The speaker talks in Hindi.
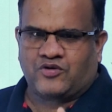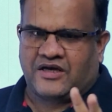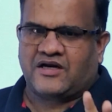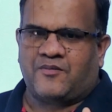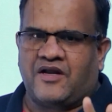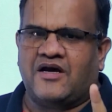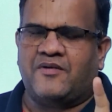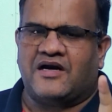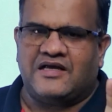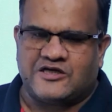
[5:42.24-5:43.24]
देखना पड़ेगा
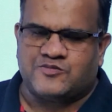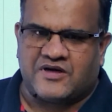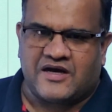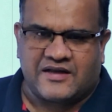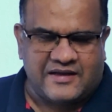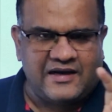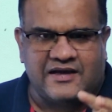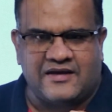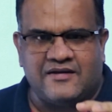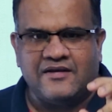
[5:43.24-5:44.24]
हमारे लिए किस प्रकार के
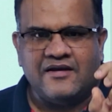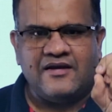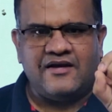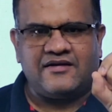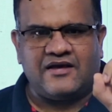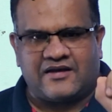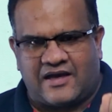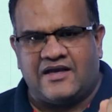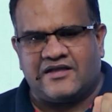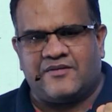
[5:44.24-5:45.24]
लेकिन इनके
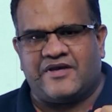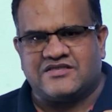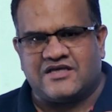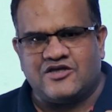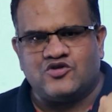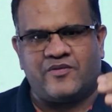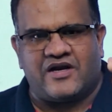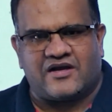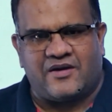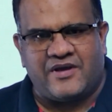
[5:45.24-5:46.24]
कई कदम ऐसे हैं जो
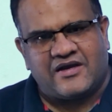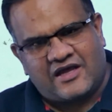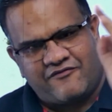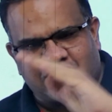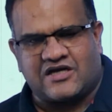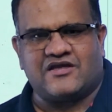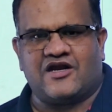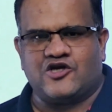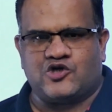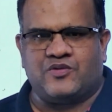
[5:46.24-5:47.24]
अमेरिका में एक नई विचारधारा
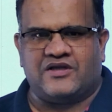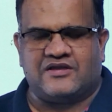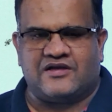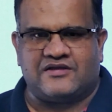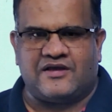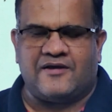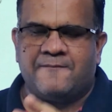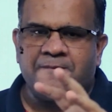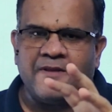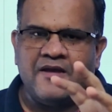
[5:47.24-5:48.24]
की शुरुआत करते हैं
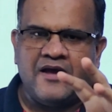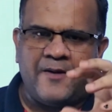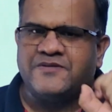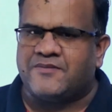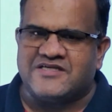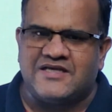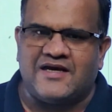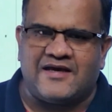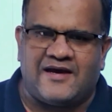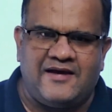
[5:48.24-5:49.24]
अब समस्या
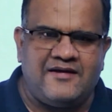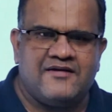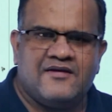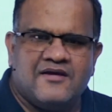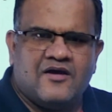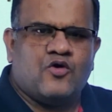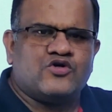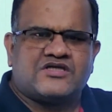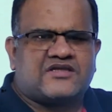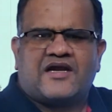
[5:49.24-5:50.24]
क्या है हो
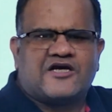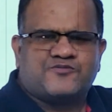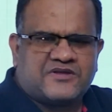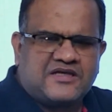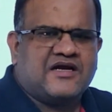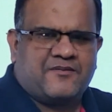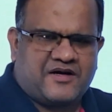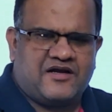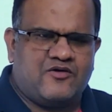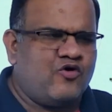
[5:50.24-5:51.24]
सकता है राष्ट्रपति ना
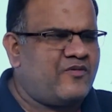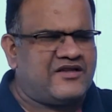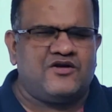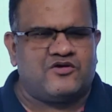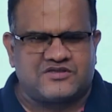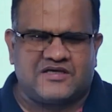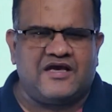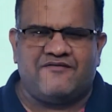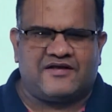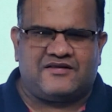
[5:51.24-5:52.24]
बने लोग मानते हैं
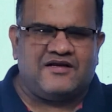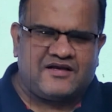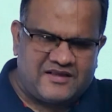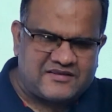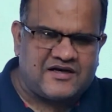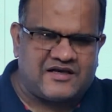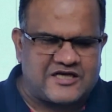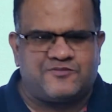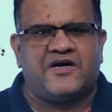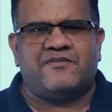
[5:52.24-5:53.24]
नौसिखिया व्यक्ति इनके अधिकतर इनके
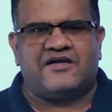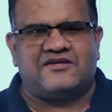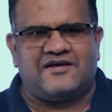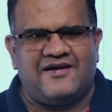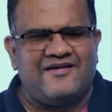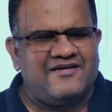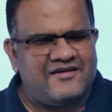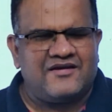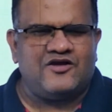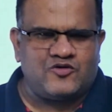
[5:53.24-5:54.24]
एक्सपर्ट मानते हैं
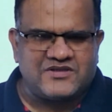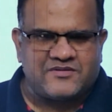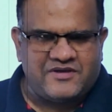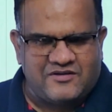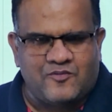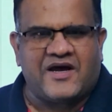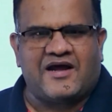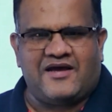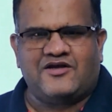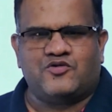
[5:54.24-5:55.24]
कि ये तो बस अभी उभर
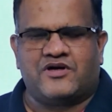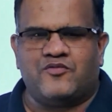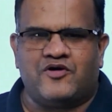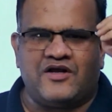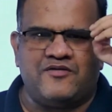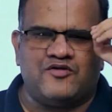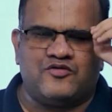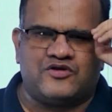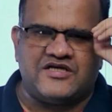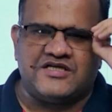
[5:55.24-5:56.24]
आए हैं छोटे मोटे अभी तो
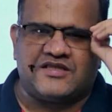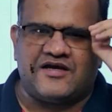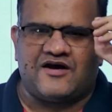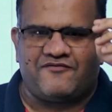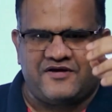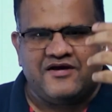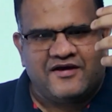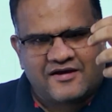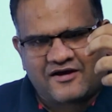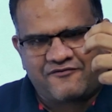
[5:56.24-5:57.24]
उत्तेजित हैं काफी
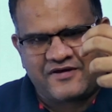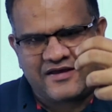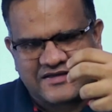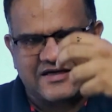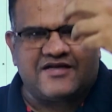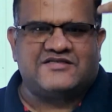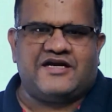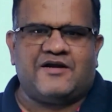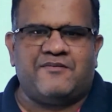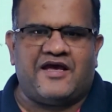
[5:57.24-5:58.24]
काफी एक्साइड
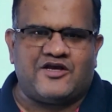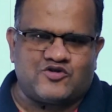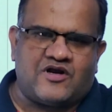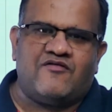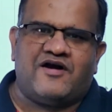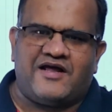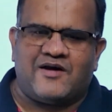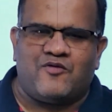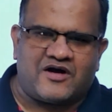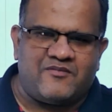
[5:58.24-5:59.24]
स्टेट में है कि चुनाव लड़ने का
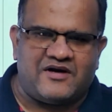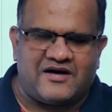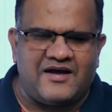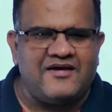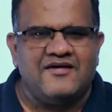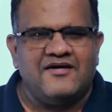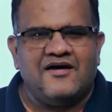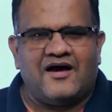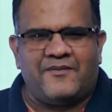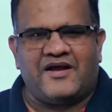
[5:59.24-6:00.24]
मौका मिल रहा है
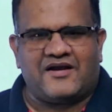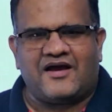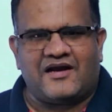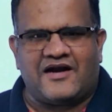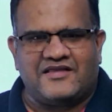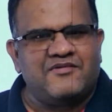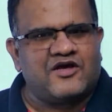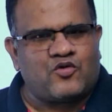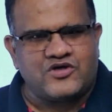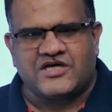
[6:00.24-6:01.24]
अमेरिका की राजनीति में इनकी
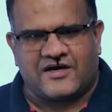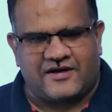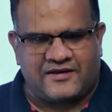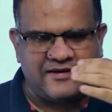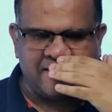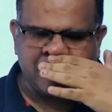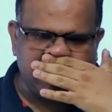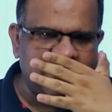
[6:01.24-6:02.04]
कोई जगह नहीं है ठीक